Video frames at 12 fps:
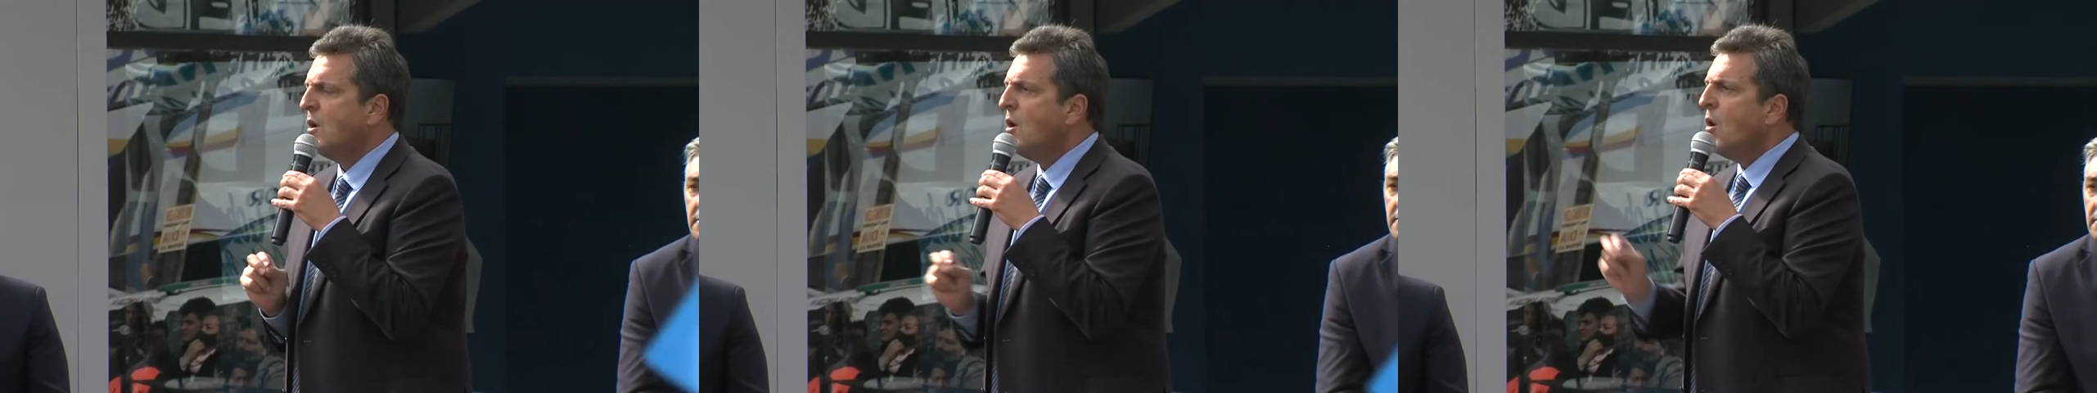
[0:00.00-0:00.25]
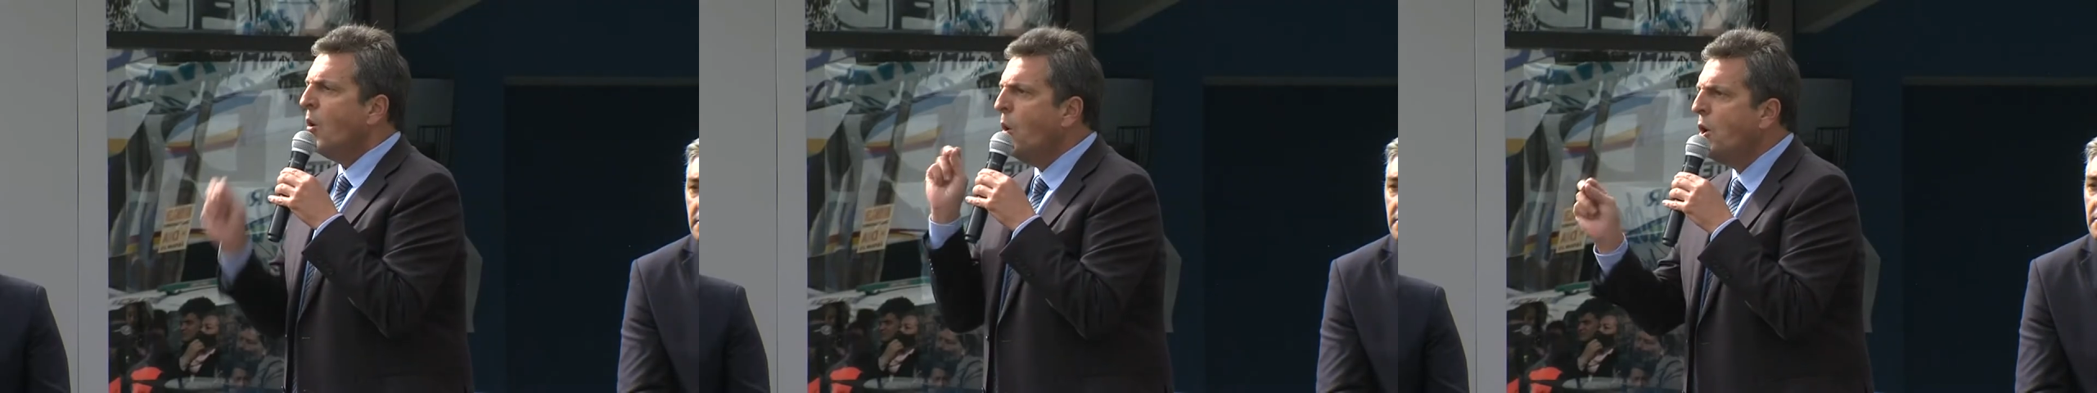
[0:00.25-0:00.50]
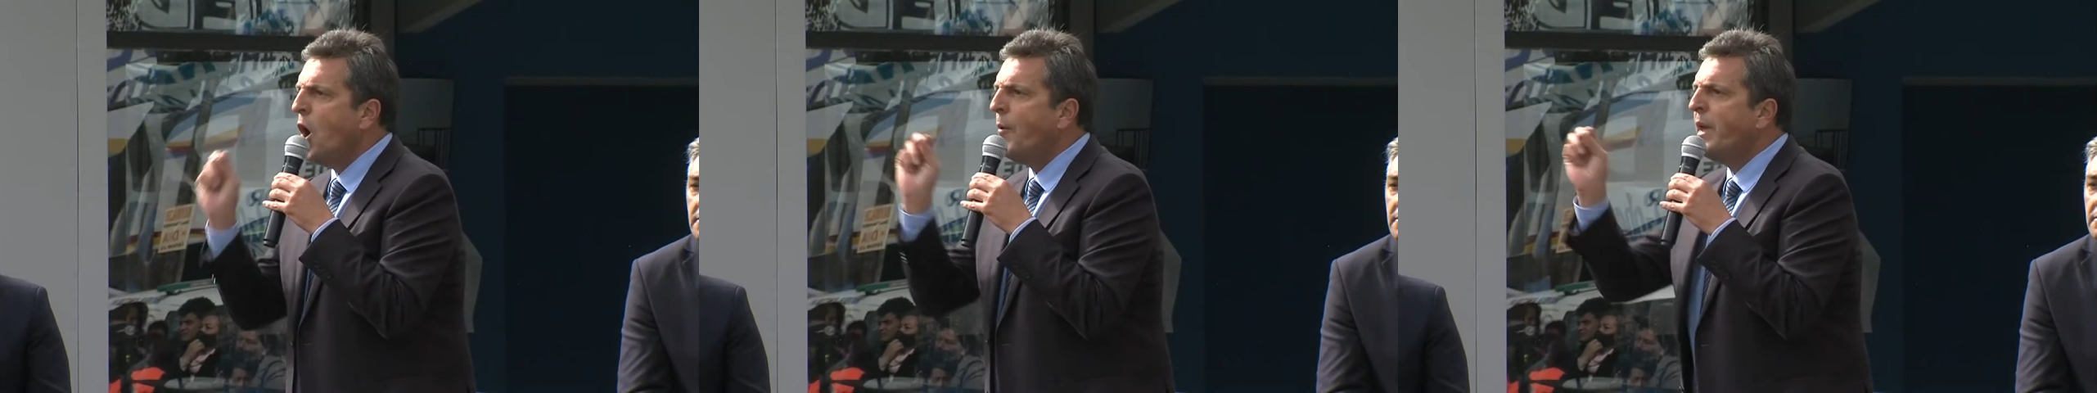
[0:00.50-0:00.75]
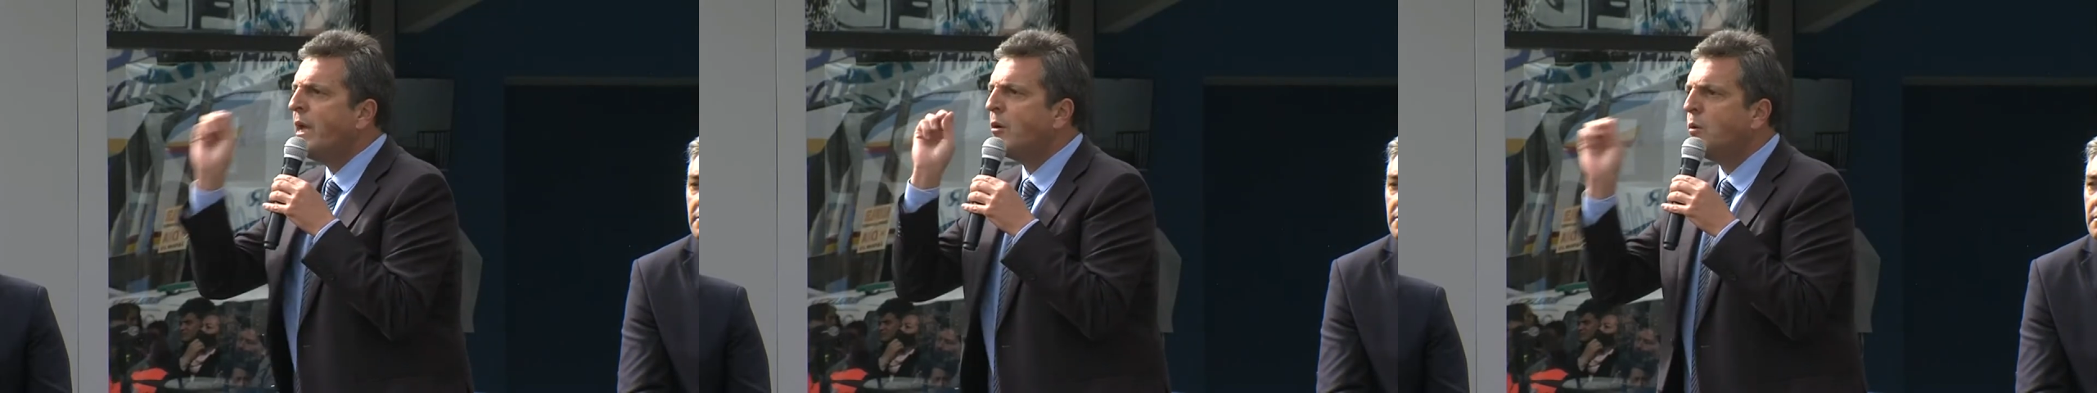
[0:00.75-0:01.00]
Uno
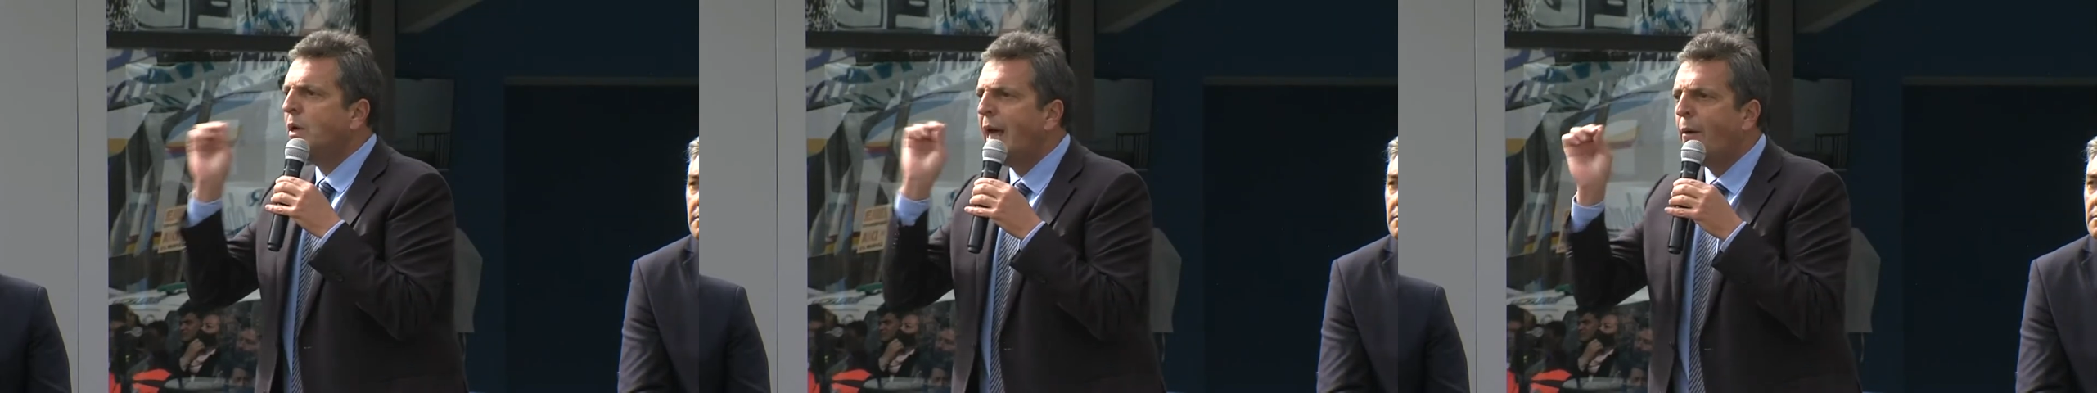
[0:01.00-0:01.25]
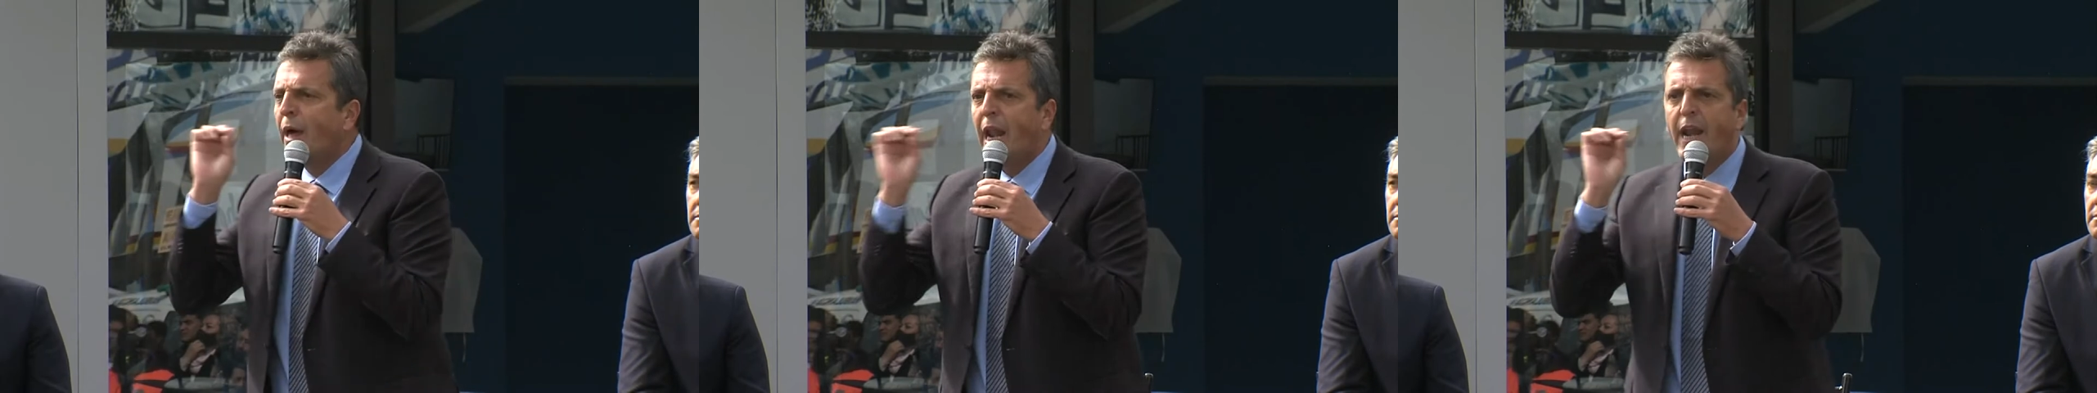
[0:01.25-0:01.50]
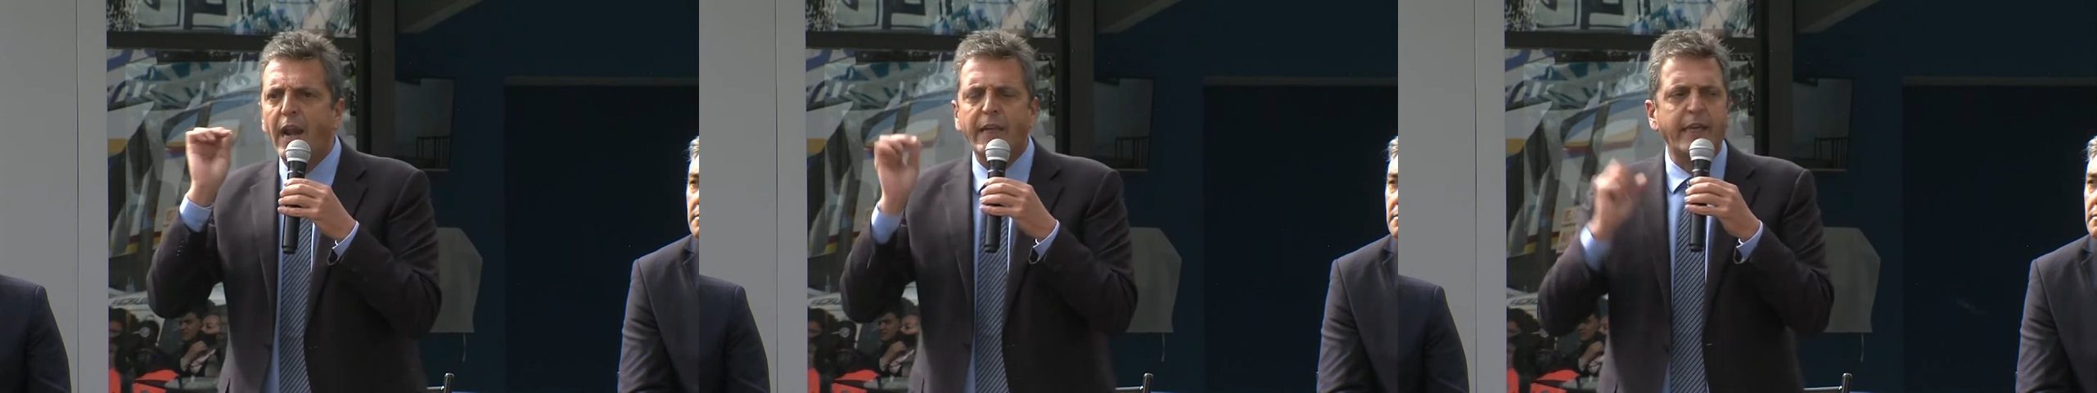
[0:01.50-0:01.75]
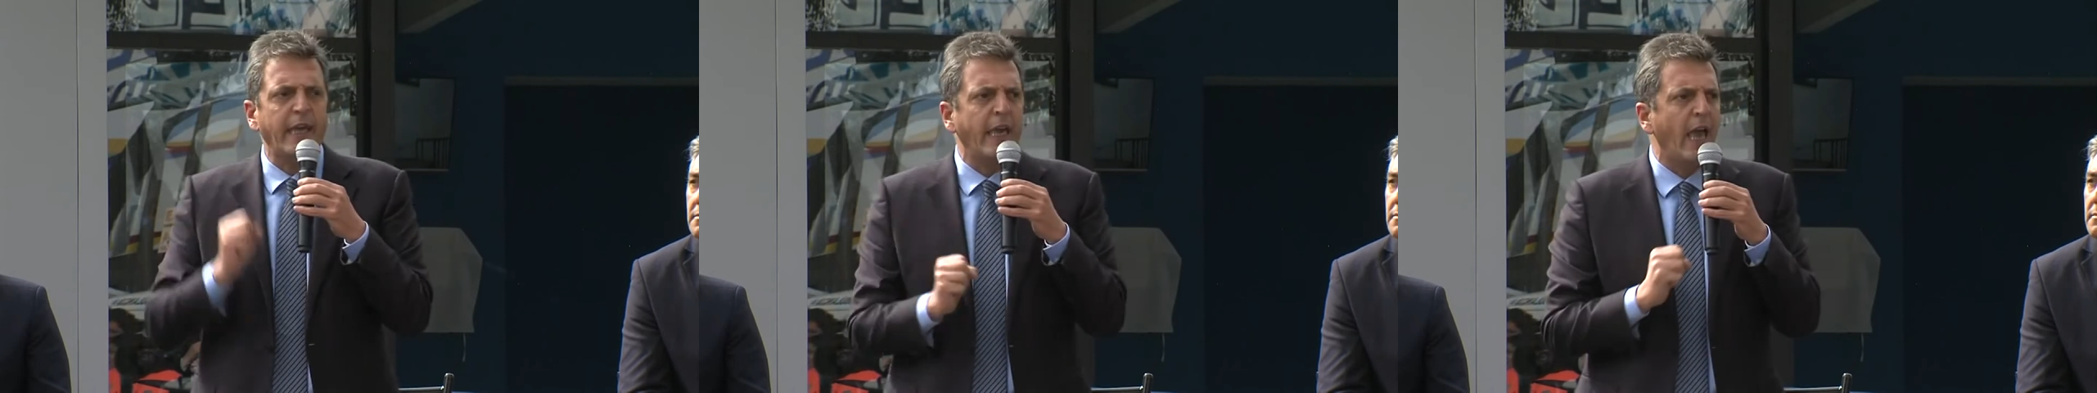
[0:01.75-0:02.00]
vinculado a la
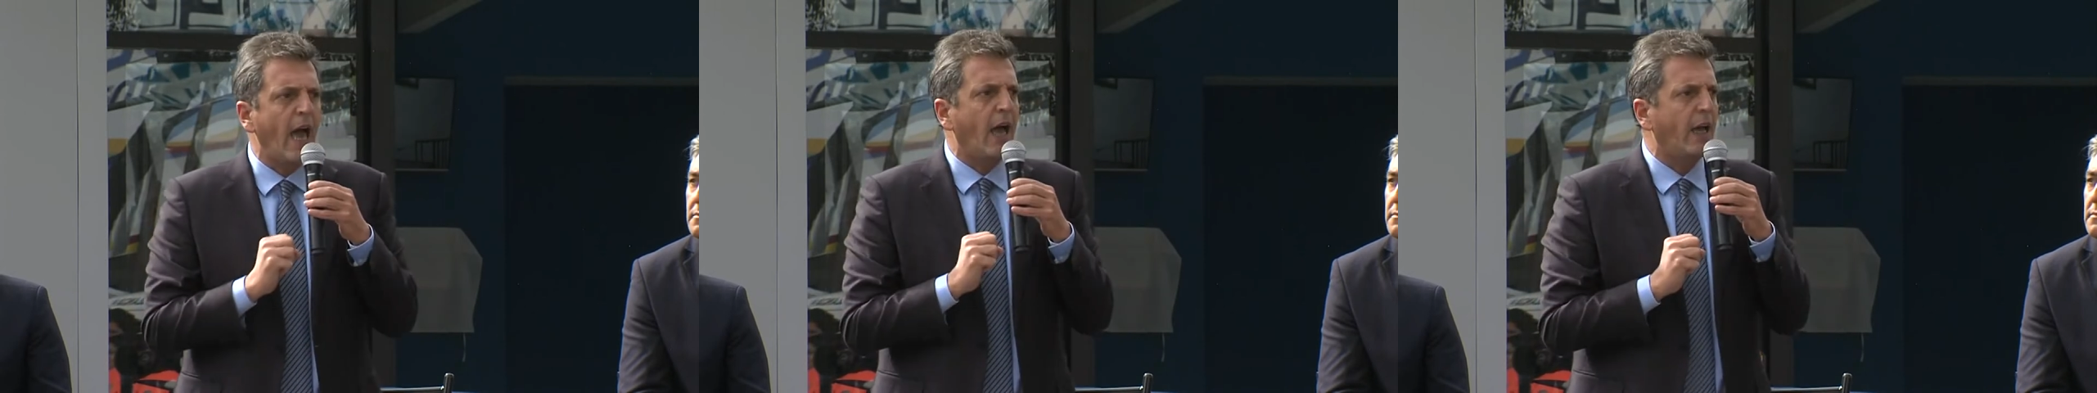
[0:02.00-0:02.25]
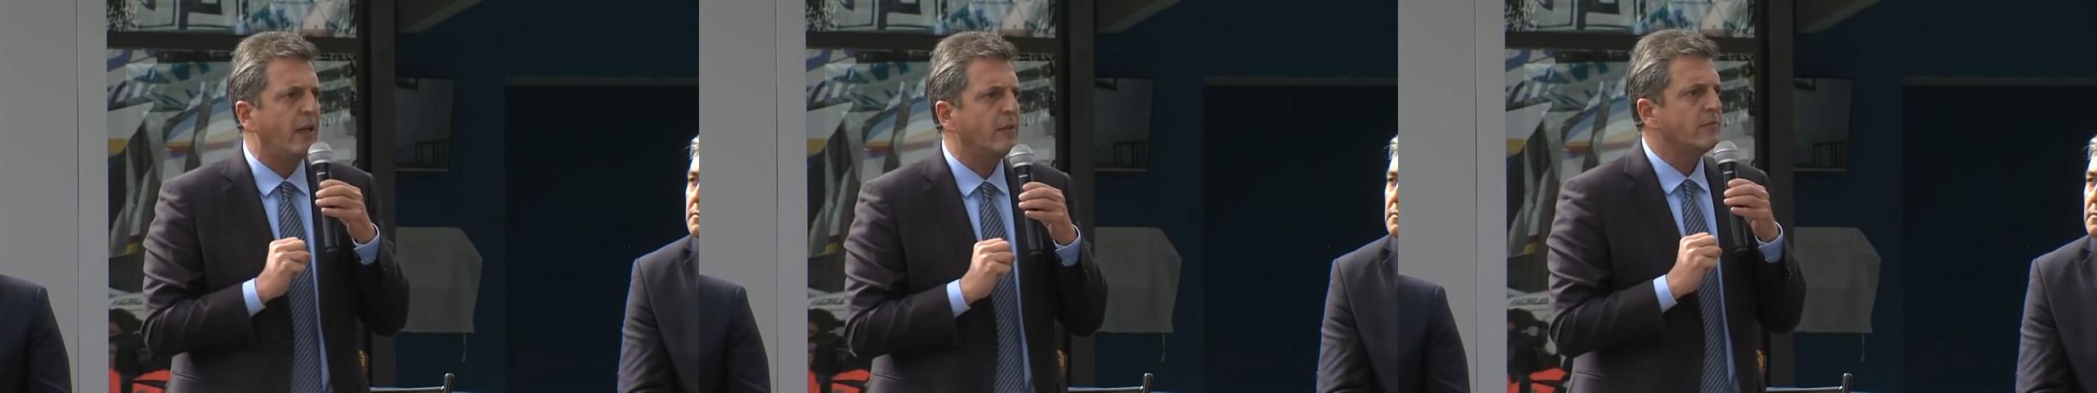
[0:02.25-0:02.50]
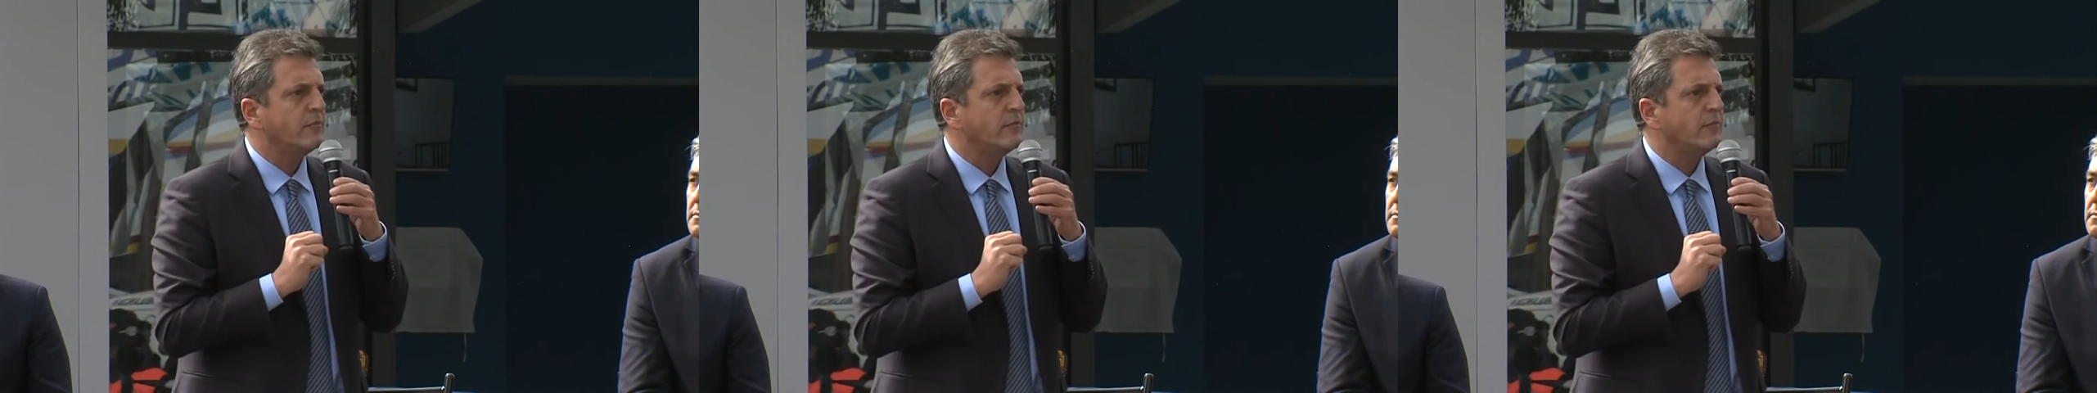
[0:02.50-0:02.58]
energía,